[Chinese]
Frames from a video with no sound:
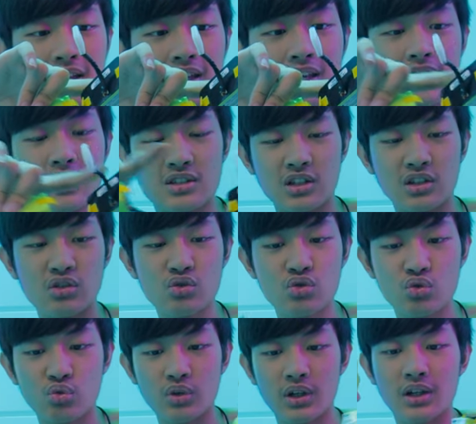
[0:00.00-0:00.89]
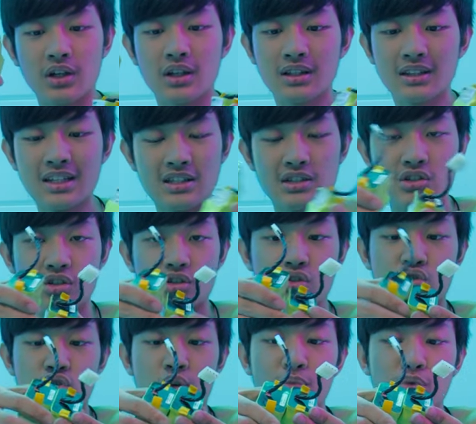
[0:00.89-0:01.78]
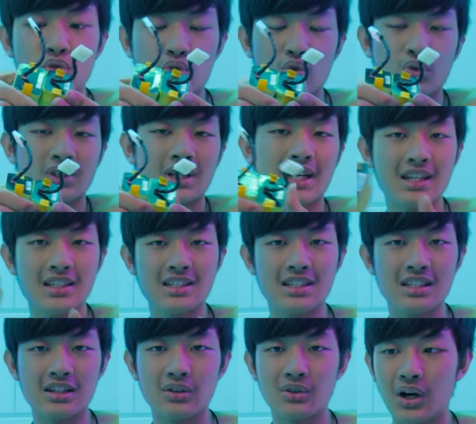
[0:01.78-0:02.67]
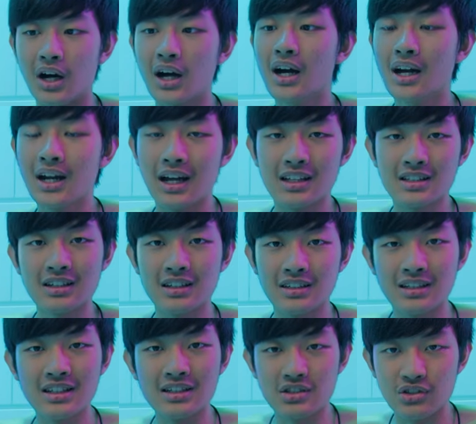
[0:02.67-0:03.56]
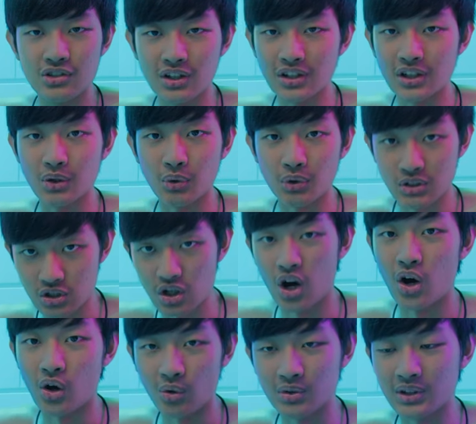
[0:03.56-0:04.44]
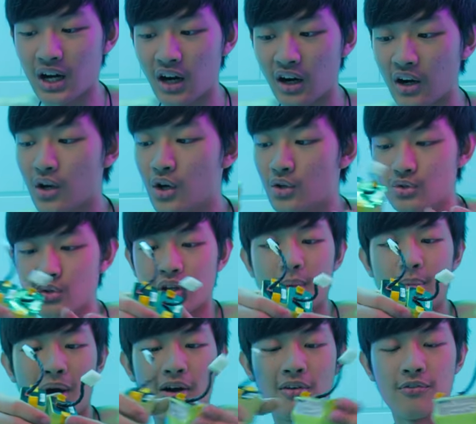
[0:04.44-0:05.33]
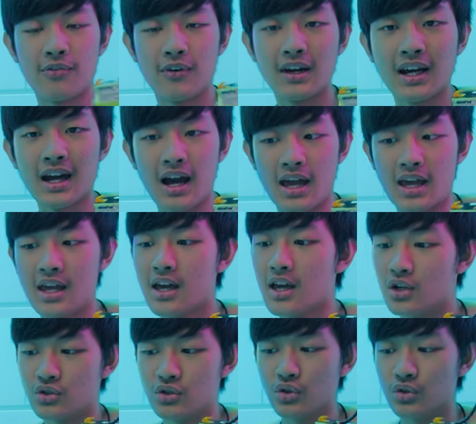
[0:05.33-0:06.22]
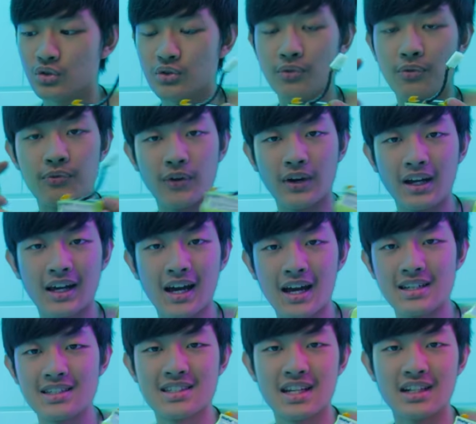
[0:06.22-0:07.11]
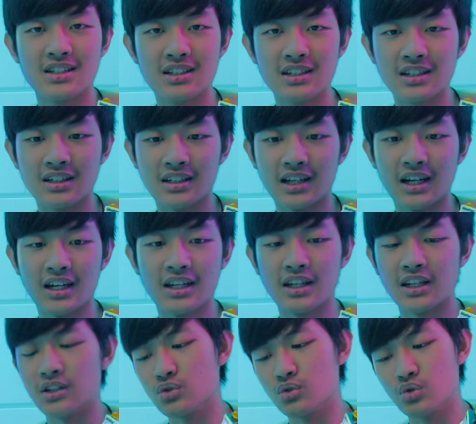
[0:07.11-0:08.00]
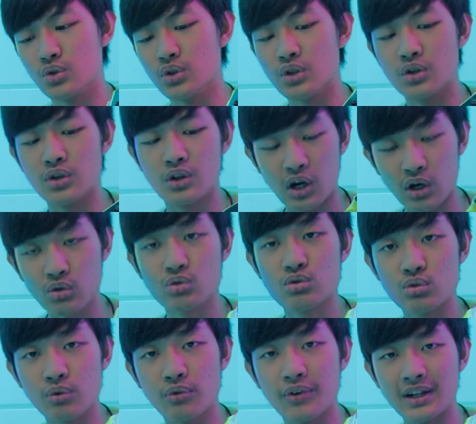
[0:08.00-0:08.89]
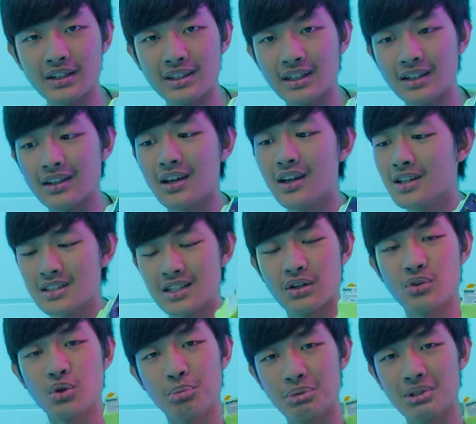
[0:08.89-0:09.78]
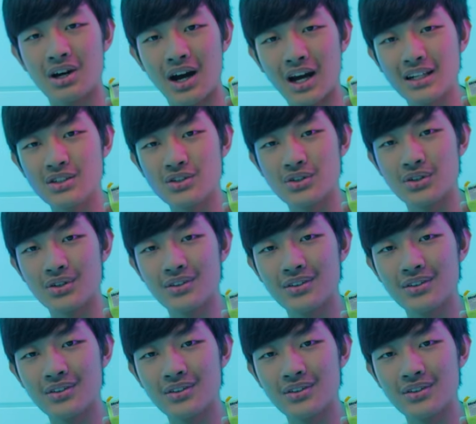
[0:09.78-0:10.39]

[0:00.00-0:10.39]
一整组的电池全部做在一起的话，那这个电池肯定会超烫，所以它把它分开，就是分开散热的概念。所以高速放电这样会比较安全。